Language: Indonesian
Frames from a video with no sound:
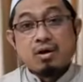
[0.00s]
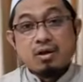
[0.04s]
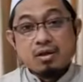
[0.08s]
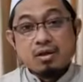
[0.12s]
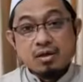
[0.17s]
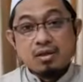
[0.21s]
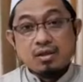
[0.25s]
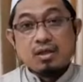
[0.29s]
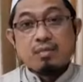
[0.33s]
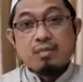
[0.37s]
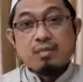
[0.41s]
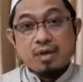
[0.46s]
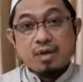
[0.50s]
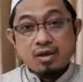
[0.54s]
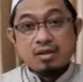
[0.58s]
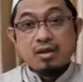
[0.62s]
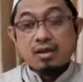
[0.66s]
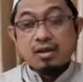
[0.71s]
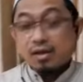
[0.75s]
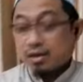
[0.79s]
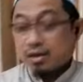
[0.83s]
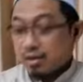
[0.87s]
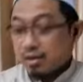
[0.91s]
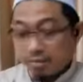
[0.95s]
Kita
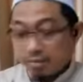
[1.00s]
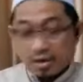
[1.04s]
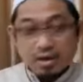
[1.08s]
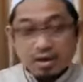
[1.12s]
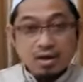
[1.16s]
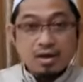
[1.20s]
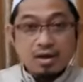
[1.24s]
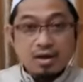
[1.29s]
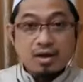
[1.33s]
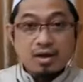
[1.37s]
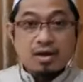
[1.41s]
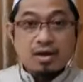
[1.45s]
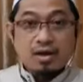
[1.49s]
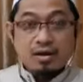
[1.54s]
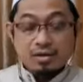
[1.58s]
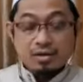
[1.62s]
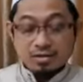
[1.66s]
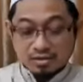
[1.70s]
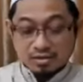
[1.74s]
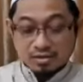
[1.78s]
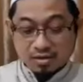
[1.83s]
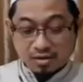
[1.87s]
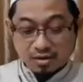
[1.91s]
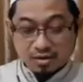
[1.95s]
mengatakan kepada anak-anak
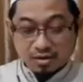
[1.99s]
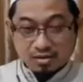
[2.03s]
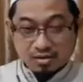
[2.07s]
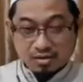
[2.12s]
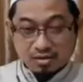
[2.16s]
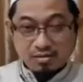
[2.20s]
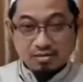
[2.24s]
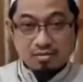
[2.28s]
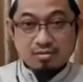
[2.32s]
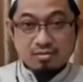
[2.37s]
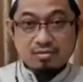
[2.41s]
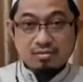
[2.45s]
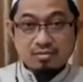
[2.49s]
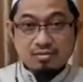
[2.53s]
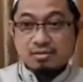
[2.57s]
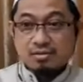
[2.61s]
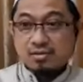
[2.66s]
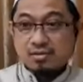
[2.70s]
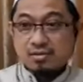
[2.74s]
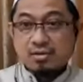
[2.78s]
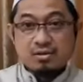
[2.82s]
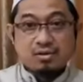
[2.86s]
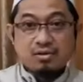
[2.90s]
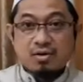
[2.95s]
kecil
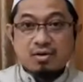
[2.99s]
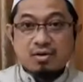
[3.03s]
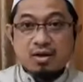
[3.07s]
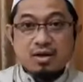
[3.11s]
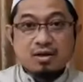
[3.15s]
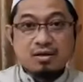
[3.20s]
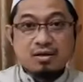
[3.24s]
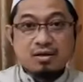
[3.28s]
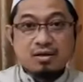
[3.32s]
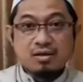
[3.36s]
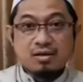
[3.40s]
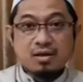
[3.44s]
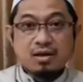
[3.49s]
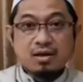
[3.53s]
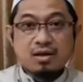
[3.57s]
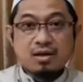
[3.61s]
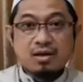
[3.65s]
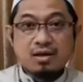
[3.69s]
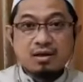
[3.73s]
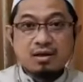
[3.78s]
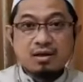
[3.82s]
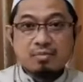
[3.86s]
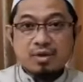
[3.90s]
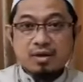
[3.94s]
sekolah
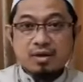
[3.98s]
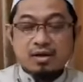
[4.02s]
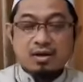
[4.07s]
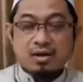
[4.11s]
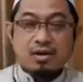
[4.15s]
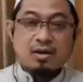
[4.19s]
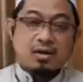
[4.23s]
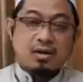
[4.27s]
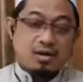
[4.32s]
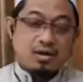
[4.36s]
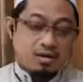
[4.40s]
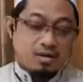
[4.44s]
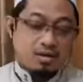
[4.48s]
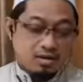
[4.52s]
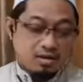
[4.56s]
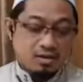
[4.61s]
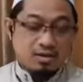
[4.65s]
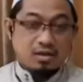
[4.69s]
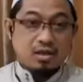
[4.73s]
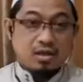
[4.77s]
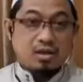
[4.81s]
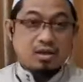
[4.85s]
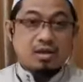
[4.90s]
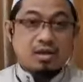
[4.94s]
kita, bahkan anak
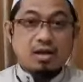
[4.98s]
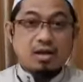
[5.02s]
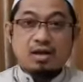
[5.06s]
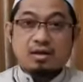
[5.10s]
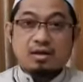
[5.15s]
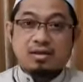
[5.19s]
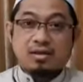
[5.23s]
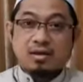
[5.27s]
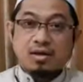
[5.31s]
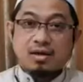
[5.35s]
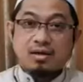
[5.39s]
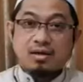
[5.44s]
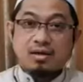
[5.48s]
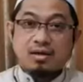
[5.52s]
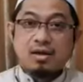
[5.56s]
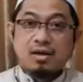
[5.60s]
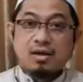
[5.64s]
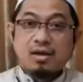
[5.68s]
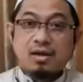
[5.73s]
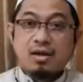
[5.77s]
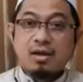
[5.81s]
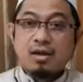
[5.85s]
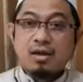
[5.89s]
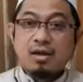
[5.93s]
TK katakan,
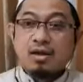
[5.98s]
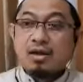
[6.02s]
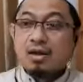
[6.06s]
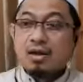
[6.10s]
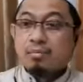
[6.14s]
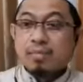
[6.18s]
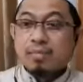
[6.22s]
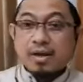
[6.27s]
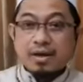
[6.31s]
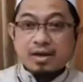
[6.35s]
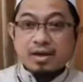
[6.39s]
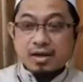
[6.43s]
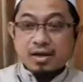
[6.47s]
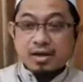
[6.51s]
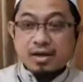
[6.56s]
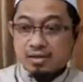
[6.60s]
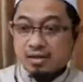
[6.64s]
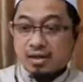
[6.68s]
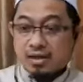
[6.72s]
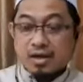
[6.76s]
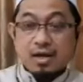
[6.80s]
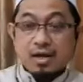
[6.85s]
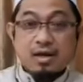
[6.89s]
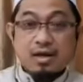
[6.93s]
mereka
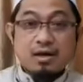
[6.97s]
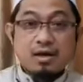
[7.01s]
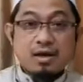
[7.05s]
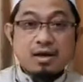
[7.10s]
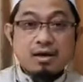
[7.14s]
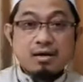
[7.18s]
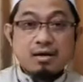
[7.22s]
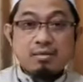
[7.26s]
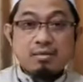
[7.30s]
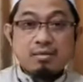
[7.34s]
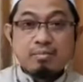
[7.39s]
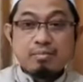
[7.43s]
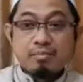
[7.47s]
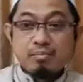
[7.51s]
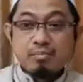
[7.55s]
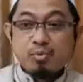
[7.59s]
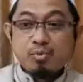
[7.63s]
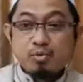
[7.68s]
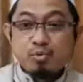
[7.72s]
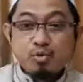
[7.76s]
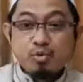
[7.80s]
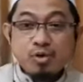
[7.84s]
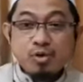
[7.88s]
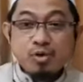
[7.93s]
tidak ada
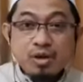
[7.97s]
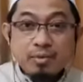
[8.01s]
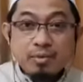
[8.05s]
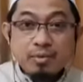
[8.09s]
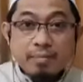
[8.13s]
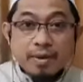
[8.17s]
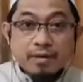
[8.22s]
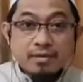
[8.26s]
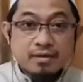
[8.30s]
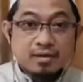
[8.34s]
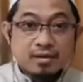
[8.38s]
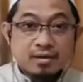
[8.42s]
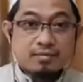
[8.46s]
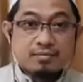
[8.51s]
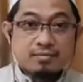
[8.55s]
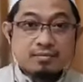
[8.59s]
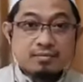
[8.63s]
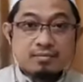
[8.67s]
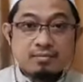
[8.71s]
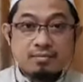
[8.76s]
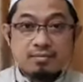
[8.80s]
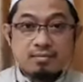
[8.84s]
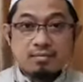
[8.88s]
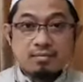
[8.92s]
buku di depannya,
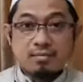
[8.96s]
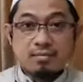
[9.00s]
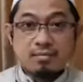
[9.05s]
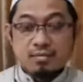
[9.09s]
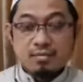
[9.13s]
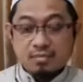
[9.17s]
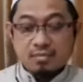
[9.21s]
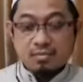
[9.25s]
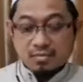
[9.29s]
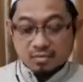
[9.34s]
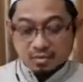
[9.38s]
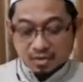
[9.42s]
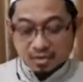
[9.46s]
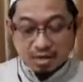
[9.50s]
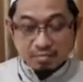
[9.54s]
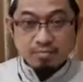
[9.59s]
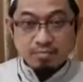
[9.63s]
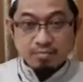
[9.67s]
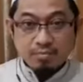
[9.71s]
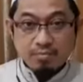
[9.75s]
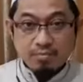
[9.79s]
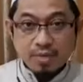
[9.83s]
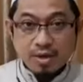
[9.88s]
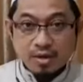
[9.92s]
hmm, tidak
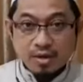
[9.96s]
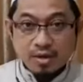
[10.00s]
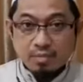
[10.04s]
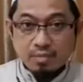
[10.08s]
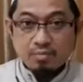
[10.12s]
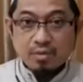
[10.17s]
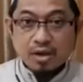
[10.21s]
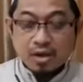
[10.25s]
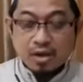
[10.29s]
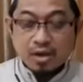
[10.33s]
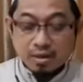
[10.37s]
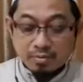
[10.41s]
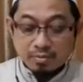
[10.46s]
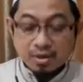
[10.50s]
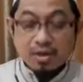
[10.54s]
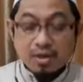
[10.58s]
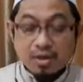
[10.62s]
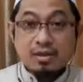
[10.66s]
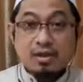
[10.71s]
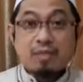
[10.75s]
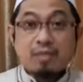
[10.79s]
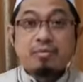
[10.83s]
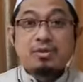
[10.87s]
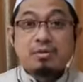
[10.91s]
bahkan karena mereka
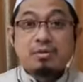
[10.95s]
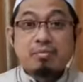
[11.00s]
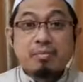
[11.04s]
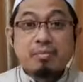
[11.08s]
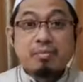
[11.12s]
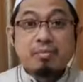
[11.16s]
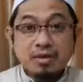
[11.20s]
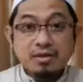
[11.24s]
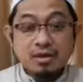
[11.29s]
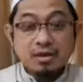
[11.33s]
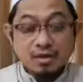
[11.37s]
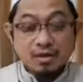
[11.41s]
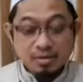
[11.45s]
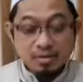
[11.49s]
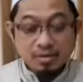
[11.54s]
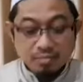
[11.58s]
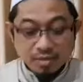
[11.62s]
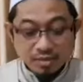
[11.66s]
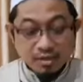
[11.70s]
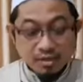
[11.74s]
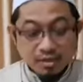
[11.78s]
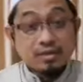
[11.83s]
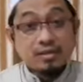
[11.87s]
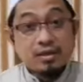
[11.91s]
tidak bisa membaca
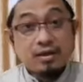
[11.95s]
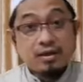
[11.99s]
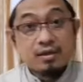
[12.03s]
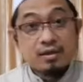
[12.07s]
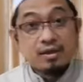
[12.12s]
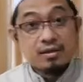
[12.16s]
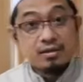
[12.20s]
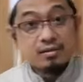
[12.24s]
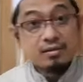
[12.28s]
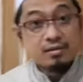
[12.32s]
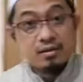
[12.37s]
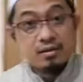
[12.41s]
masih kecil kan